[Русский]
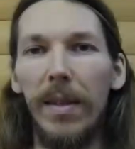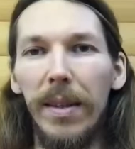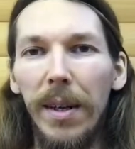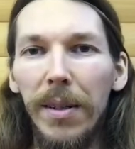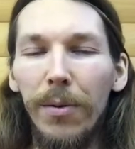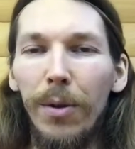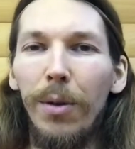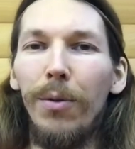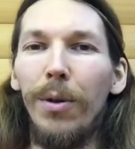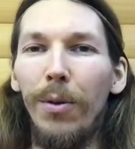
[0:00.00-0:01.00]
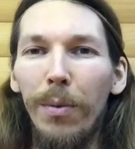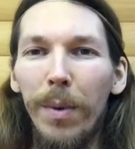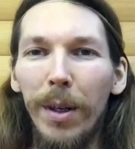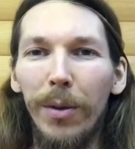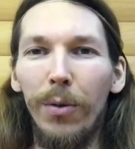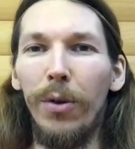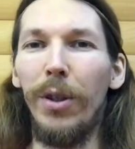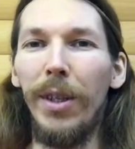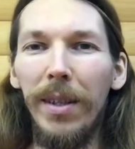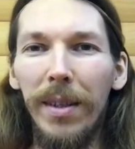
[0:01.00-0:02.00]
Здравствуйте, люди добрые, души
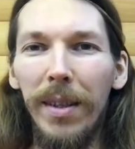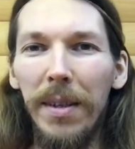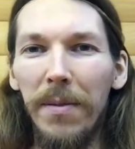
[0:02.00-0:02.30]
чистые,